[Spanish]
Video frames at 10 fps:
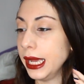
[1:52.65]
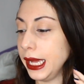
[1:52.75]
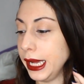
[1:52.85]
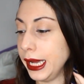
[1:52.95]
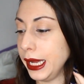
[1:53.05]

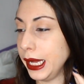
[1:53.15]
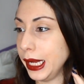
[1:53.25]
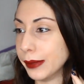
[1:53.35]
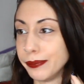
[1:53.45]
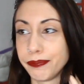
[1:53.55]

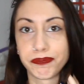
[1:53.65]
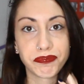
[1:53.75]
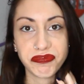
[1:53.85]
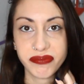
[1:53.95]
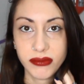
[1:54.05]
Eh,
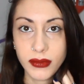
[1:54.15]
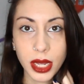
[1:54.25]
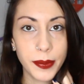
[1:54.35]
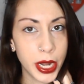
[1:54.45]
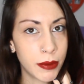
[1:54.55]

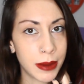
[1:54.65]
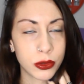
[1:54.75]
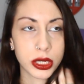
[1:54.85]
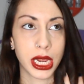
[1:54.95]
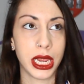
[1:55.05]
pero
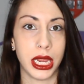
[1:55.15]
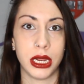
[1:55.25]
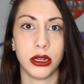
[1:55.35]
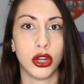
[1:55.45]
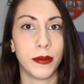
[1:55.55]
vamos,
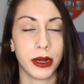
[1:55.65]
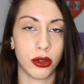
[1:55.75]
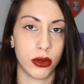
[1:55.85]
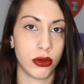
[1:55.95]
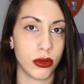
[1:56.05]
que no me
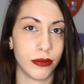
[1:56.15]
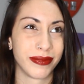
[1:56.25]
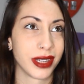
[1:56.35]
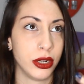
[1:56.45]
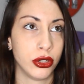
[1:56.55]
lo
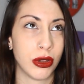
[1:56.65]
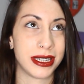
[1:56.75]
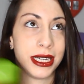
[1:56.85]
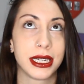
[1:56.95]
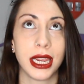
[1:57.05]
noto así.